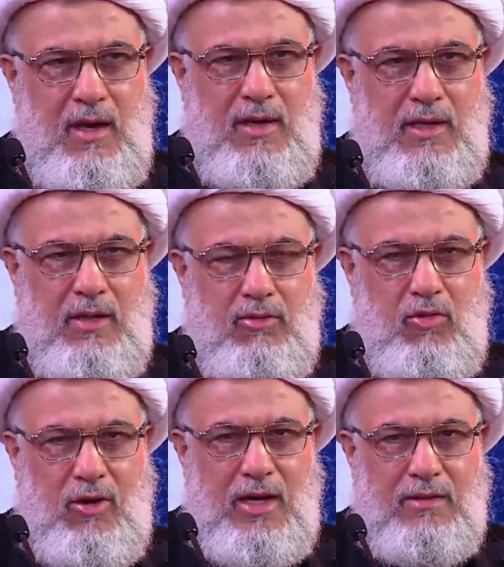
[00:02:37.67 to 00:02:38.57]
التي
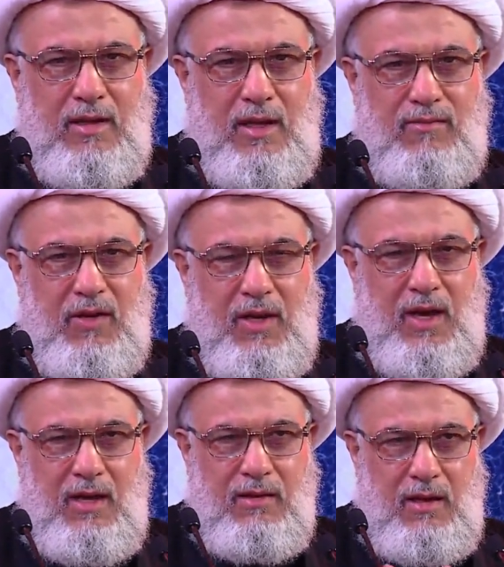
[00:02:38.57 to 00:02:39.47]
تقدم في
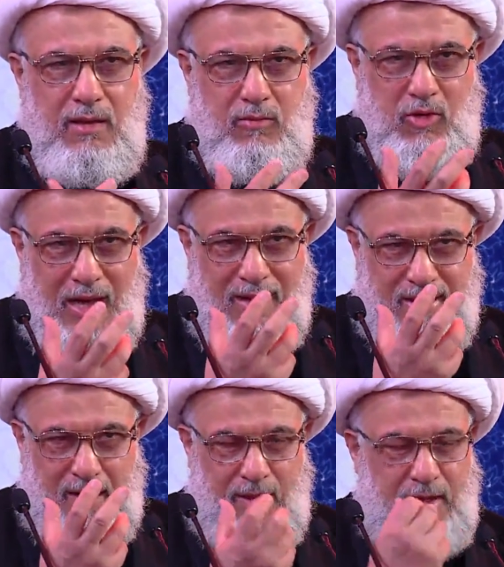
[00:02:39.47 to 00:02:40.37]
هذه
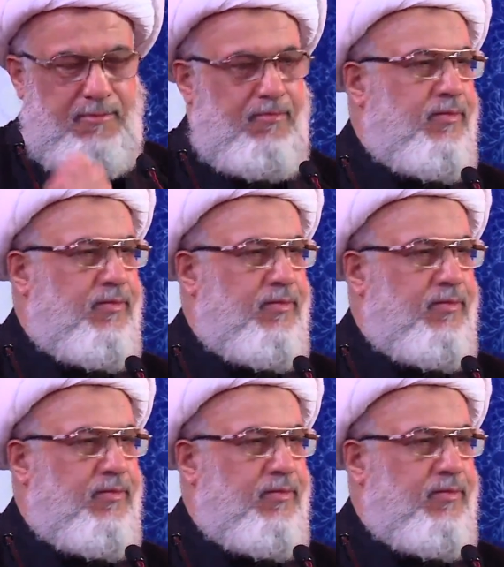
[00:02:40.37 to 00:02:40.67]
المناسبة